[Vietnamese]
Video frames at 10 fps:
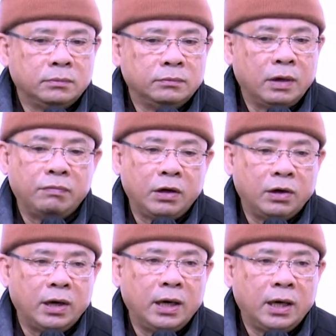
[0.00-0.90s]
Và phải
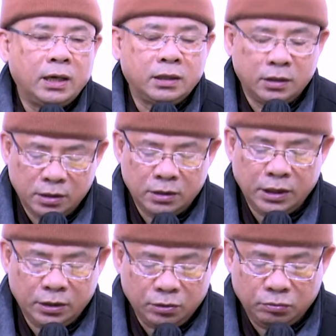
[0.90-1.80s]
nói rằng là thường
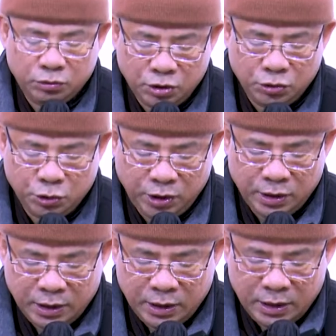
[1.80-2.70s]
trì tụng thường xuyên.
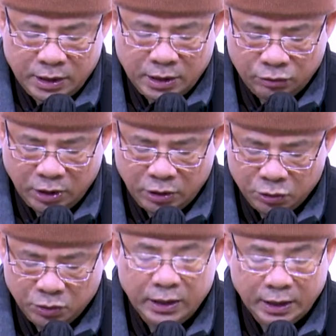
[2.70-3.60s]
Câu thần
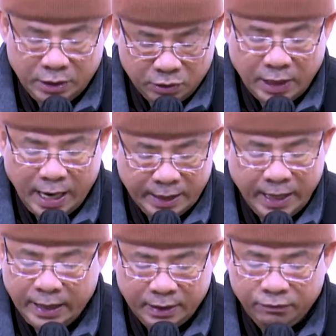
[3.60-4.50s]
chú này thì nó khá
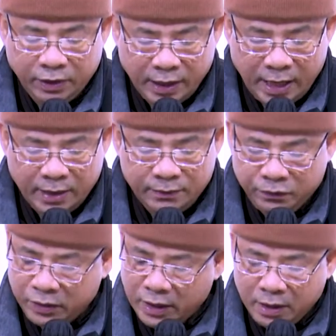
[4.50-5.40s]
dài chứ không phải ngắn,
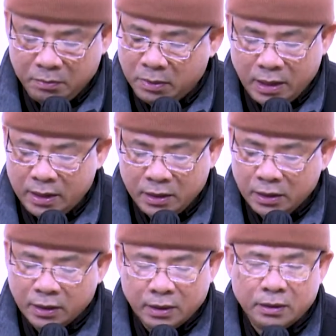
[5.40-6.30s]
nhưng mà
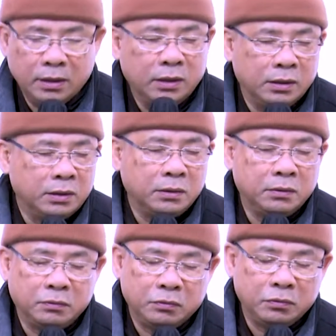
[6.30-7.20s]
được
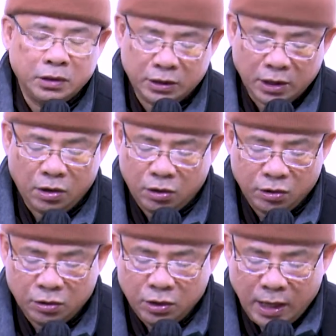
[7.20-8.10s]
người ta
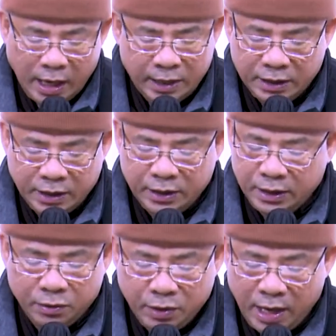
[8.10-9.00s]
họ hành trì
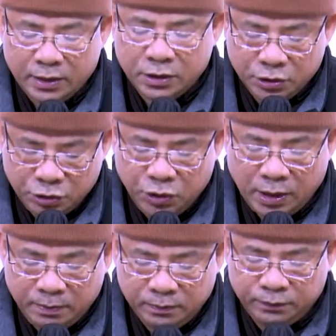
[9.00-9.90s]
đều đặn thường xuyên lắm.